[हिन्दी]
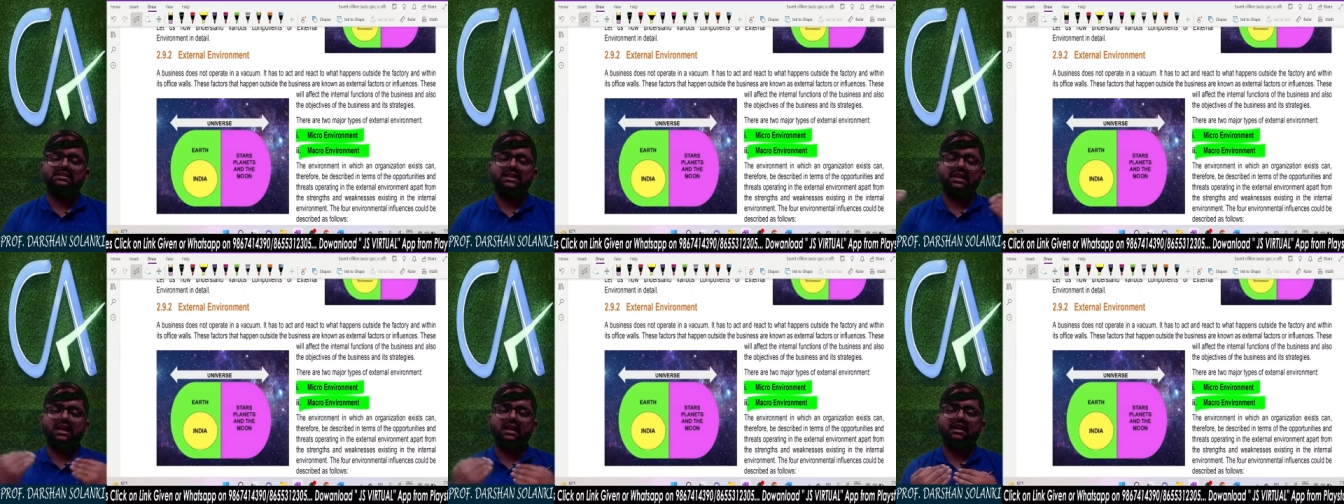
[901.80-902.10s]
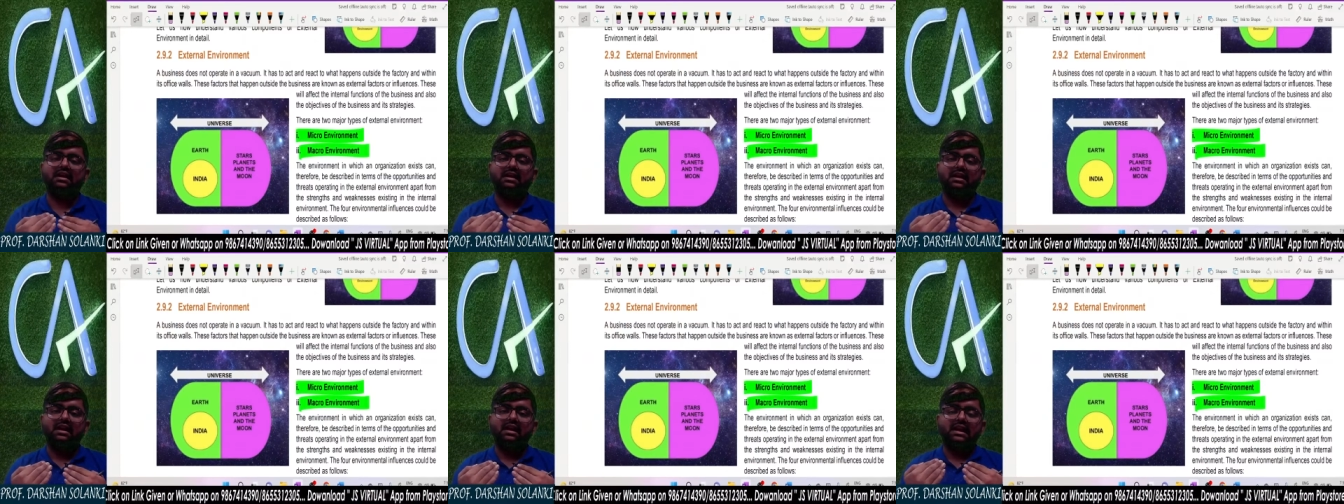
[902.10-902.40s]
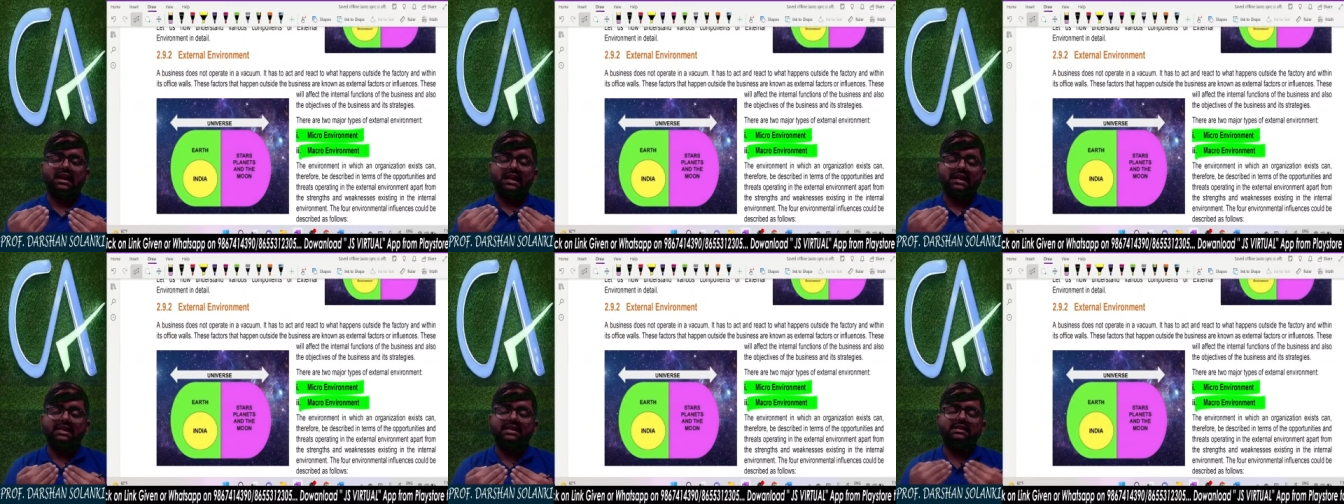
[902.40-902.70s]
के
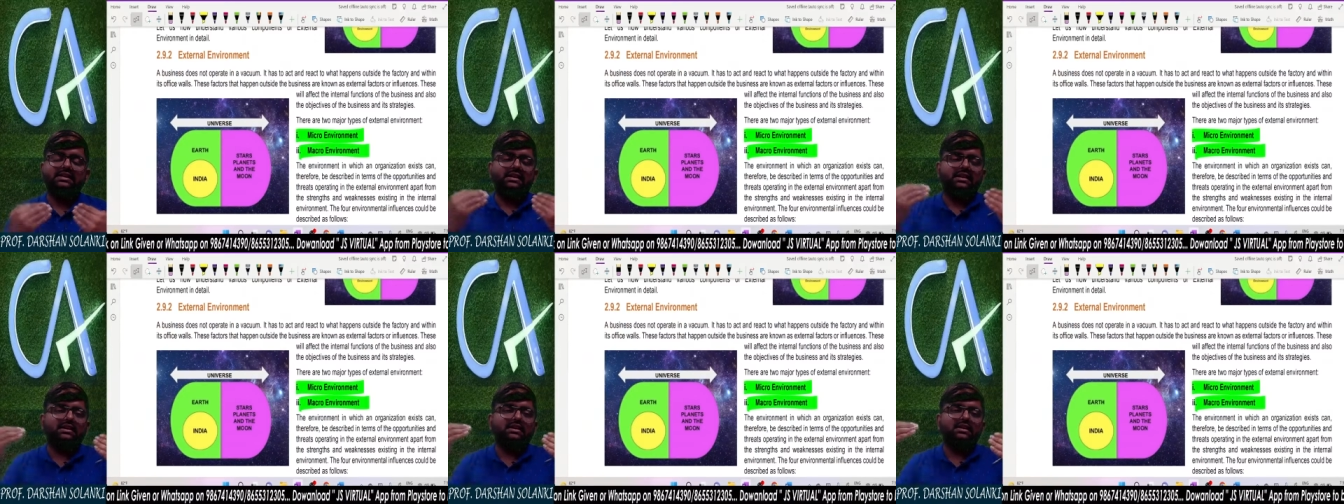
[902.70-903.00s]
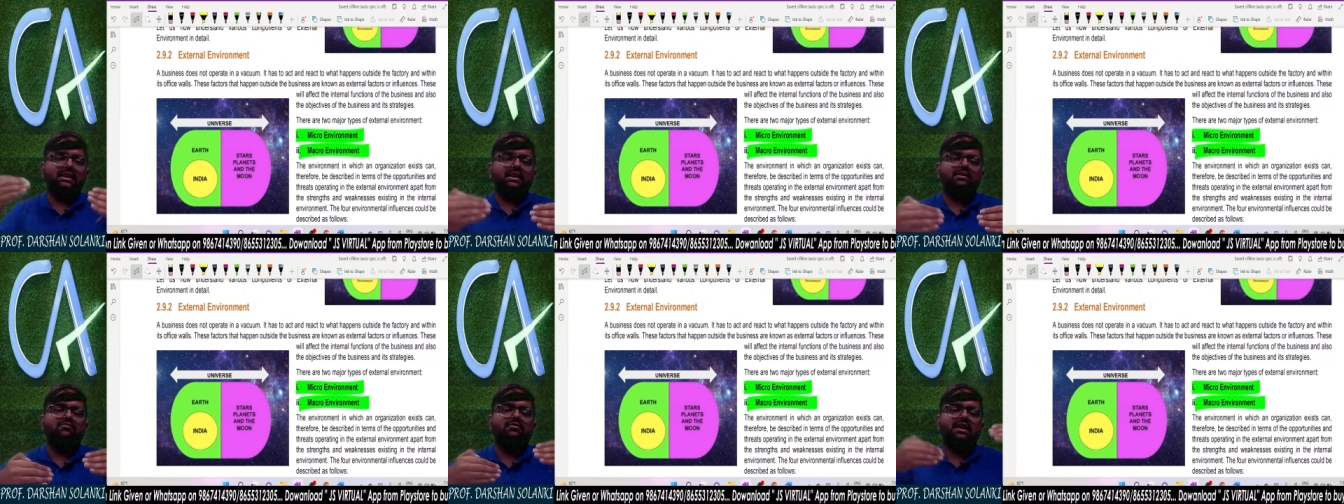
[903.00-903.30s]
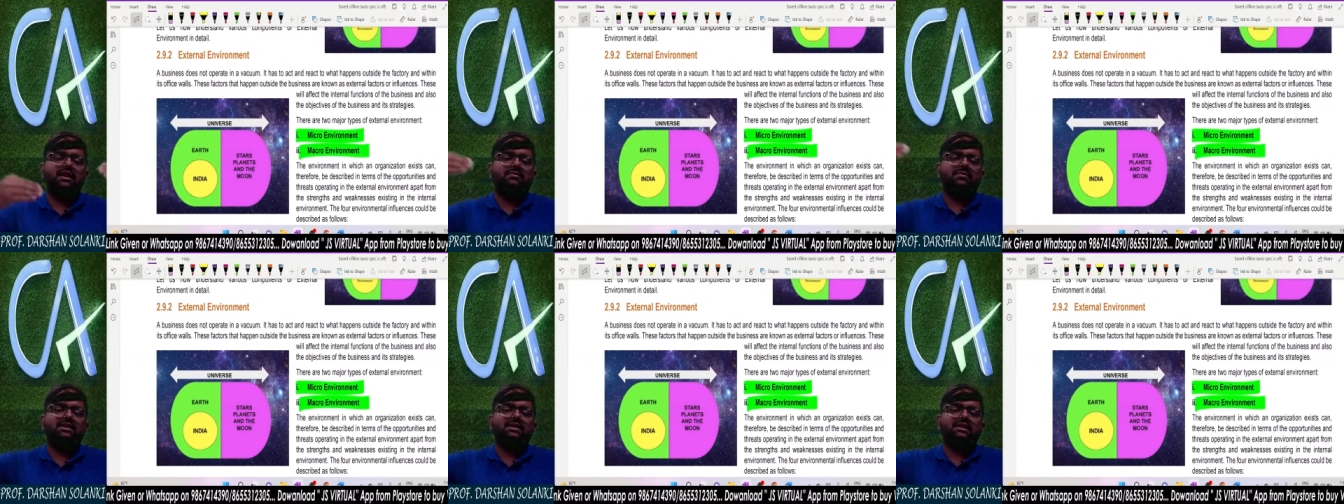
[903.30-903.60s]
इंटरनल
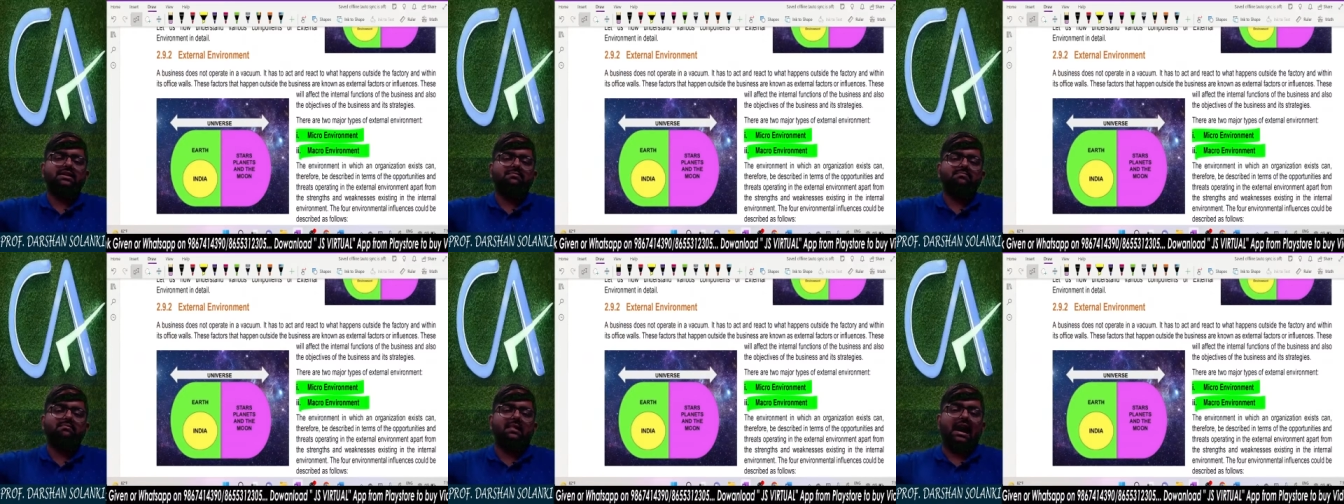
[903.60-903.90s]
एनवायरनमेंट के